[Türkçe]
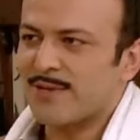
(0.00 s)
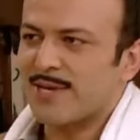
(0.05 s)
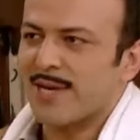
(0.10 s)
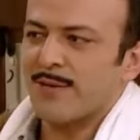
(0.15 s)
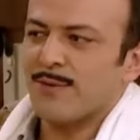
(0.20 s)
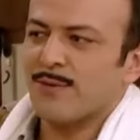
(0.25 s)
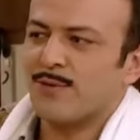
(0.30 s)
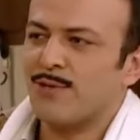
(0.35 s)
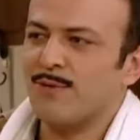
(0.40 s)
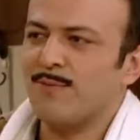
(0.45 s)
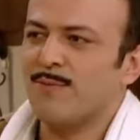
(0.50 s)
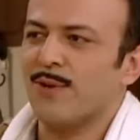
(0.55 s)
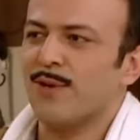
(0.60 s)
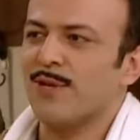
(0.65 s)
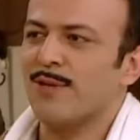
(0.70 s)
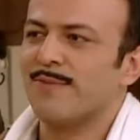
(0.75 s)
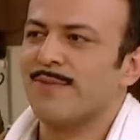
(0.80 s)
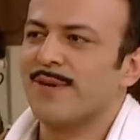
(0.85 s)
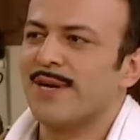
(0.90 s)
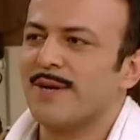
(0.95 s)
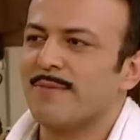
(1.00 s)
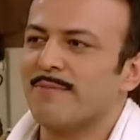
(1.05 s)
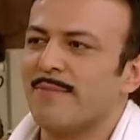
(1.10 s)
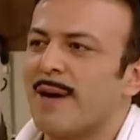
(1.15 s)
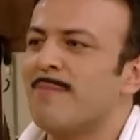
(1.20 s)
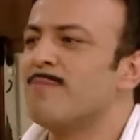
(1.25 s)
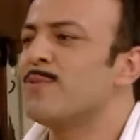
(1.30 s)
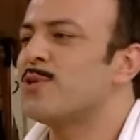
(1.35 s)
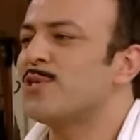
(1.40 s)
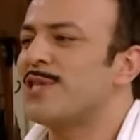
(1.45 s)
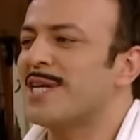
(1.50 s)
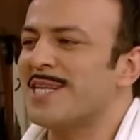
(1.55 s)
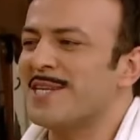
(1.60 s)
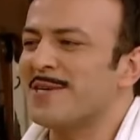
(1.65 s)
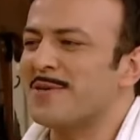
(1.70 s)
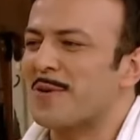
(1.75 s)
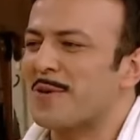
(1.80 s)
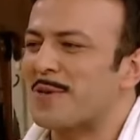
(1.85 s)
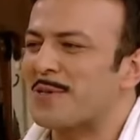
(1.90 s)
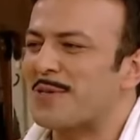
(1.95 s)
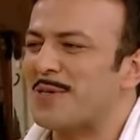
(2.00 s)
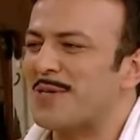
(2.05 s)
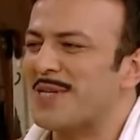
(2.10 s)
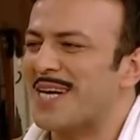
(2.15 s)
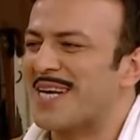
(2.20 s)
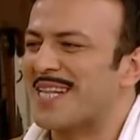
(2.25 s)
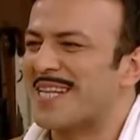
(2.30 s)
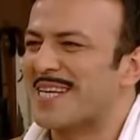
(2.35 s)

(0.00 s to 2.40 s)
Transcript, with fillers: dükkanı düşünme oğlum. Ben müşterinin kokusunu da